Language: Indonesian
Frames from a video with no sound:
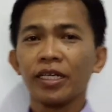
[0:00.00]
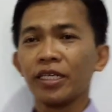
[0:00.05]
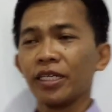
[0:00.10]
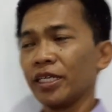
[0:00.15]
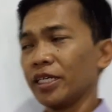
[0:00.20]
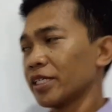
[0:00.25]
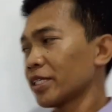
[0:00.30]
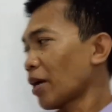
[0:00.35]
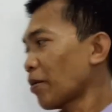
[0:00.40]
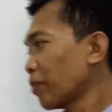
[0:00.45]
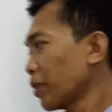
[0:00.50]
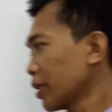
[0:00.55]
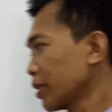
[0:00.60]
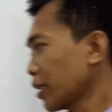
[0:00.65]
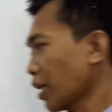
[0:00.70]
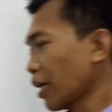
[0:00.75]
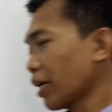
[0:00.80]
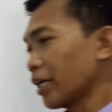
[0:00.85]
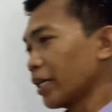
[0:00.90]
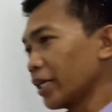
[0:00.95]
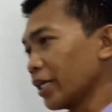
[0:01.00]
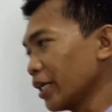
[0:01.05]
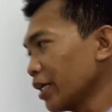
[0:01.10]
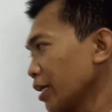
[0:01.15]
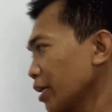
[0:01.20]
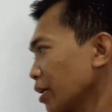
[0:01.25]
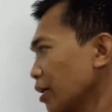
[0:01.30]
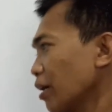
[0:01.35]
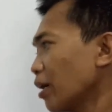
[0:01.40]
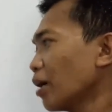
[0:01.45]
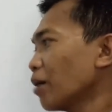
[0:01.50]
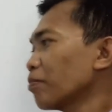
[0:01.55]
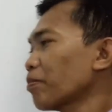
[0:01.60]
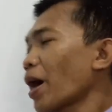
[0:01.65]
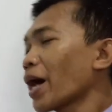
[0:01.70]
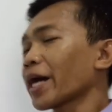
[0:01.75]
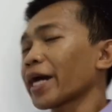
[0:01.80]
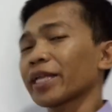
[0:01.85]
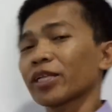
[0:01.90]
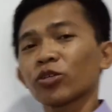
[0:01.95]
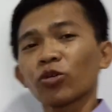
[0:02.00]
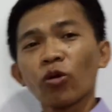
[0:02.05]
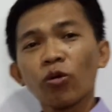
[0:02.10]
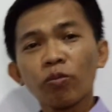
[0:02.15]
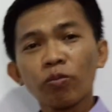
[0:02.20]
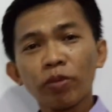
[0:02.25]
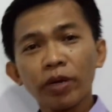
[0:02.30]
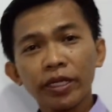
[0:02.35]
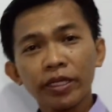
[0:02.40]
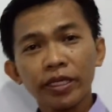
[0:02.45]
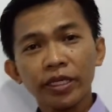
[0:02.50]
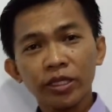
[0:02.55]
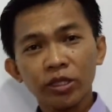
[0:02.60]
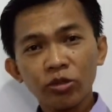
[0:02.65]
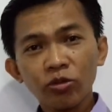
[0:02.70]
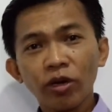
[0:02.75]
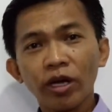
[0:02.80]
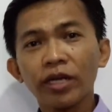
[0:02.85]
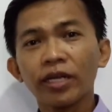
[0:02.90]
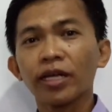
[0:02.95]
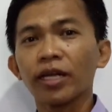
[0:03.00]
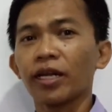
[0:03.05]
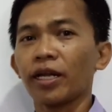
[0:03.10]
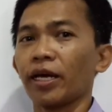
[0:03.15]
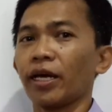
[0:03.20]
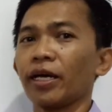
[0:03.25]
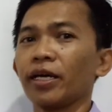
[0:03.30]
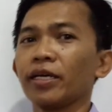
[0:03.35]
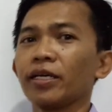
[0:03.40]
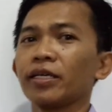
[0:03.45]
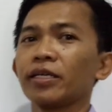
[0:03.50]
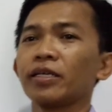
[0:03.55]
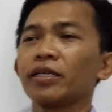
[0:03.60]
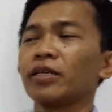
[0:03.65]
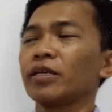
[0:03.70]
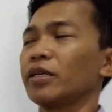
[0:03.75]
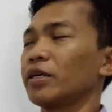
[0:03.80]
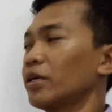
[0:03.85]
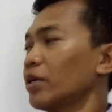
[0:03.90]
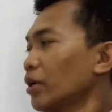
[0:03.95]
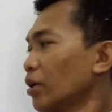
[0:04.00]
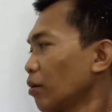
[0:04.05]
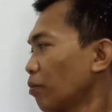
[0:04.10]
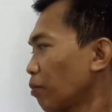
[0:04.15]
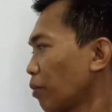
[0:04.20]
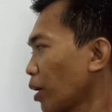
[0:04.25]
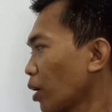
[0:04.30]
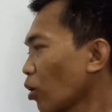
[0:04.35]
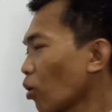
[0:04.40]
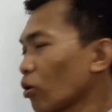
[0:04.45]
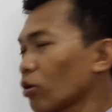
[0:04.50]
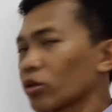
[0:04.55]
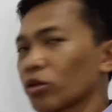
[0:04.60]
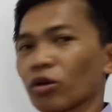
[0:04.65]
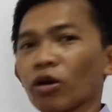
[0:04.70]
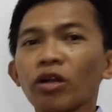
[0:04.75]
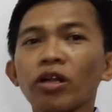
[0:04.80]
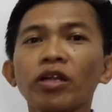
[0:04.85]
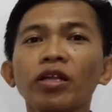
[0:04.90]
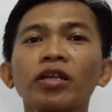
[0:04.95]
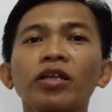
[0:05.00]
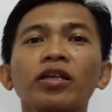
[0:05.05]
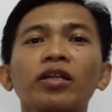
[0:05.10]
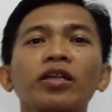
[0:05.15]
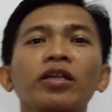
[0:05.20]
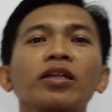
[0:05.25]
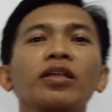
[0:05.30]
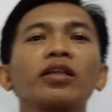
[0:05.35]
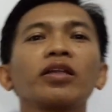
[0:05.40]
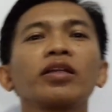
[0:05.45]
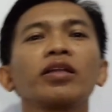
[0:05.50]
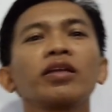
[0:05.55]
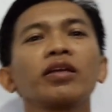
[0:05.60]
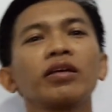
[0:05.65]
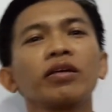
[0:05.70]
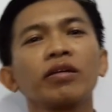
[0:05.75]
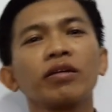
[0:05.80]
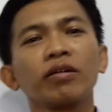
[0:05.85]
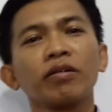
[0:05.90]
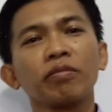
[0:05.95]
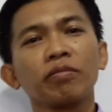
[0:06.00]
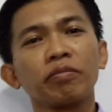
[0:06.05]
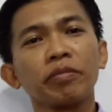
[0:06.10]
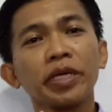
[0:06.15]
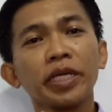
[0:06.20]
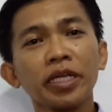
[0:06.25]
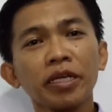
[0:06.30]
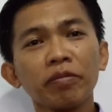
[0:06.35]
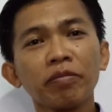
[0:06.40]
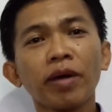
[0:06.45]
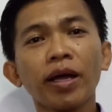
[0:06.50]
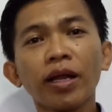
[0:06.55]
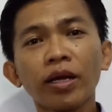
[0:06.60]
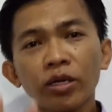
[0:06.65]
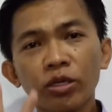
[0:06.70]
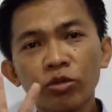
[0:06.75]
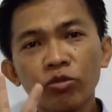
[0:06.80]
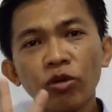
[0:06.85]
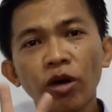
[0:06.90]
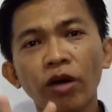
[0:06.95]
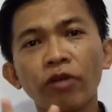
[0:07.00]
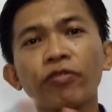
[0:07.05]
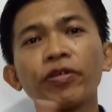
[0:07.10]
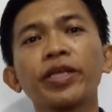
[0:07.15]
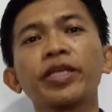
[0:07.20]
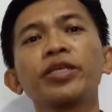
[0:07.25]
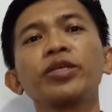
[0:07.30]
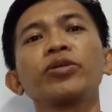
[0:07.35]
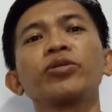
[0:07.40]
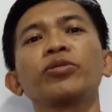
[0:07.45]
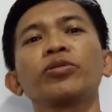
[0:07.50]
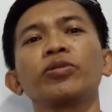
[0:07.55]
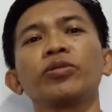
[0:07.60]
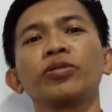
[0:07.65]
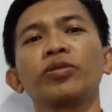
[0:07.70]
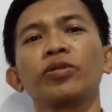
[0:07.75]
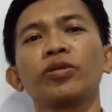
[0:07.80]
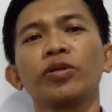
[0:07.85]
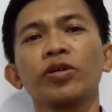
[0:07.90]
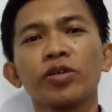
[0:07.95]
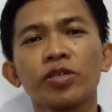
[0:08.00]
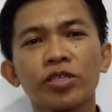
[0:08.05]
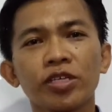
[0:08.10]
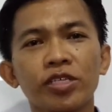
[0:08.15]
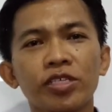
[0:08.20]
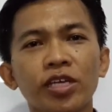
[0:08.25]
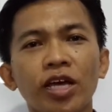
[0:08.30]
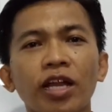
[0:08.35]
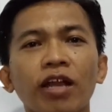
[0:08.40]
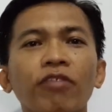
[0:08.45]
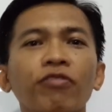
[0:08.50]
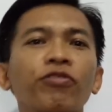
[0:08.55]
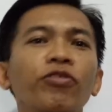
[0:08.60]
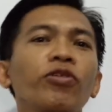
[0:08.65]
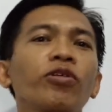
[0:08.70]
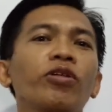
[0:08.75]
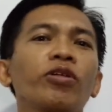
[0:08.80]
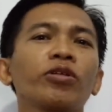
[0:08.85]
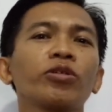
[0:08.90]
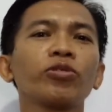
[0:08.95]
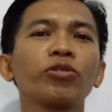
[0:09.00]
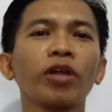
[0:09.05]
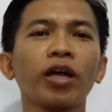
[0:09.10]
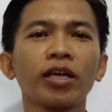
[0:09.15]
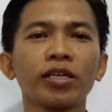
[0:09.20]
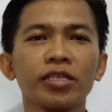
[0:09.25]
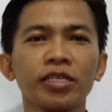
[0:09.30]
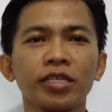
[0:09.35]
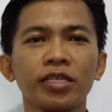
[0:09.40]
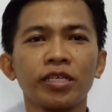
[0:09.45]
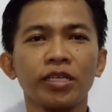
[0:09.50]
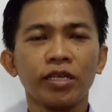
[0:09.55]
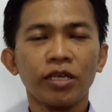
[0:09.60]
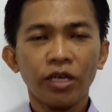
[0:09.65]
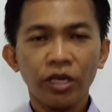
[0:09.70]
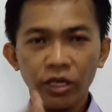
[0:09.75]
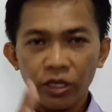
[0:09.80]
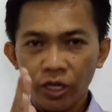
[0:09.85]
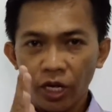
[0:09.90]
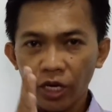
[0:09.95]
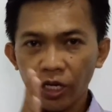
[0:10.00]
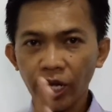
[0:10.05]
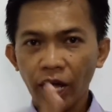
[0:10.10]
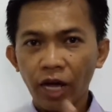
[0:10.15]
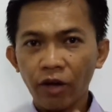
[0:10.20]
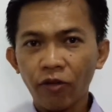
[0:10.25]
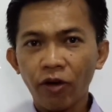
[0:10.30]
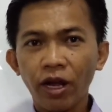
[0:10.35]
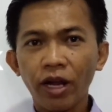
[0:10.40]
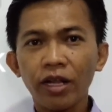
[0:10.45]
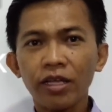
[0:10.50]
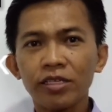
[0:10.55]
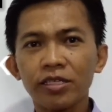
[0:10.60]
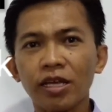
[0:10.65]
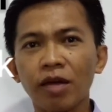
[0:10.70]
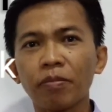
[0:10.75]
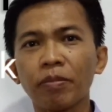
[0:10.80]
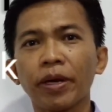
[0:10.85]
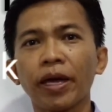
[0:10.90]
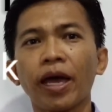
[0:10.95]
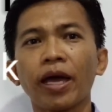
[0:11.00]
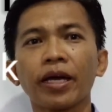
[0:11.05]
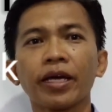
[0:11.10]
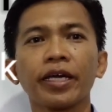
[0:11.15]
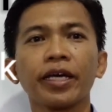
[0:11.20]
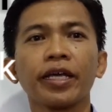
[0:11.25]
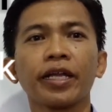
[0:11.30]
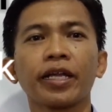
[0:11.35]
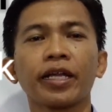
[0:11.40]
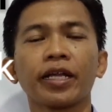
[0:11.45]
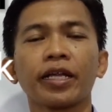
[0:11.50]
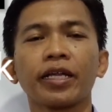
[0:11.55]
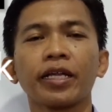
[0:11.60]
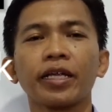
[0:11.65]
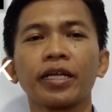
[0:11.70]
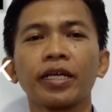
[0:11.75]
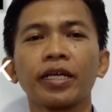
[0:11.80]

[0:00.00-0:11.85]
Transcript: Di samping saya ini paket komplit itu adalah menonton minimal dua video secara full durasi dari awal sampai akhir.